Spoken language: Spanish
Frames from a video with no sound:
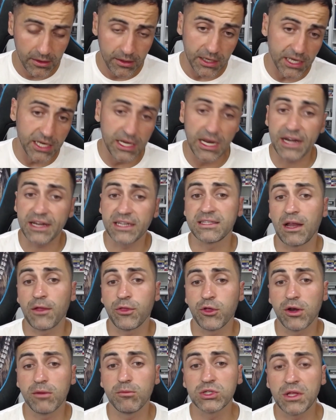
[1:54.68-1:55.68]
Y la
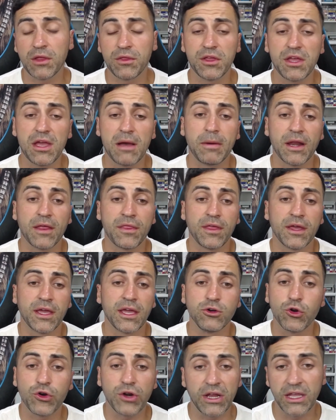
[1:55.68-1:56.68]
reinstalación es muy sencilla, parece que
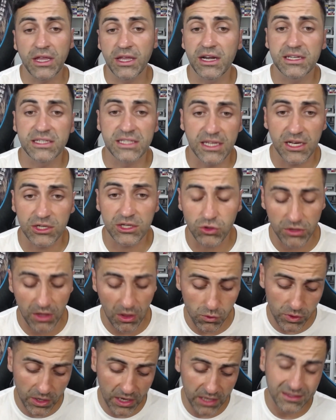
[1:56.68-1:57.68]
no requiere ni siquiera
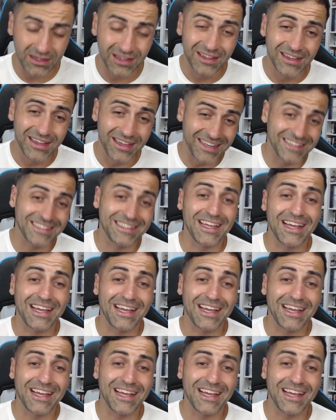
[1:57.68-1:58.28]
soldaduras. En este